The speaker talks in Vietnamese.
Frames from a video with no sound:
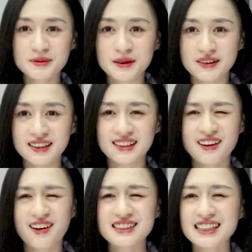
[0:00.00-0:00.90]
bởi vì
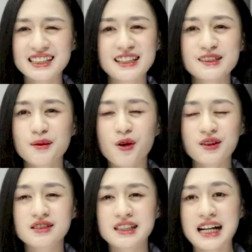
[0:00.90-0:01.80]
họ sẽ khiến cho mọi
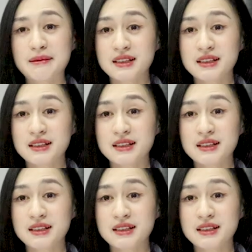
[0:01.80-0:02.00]
người cảm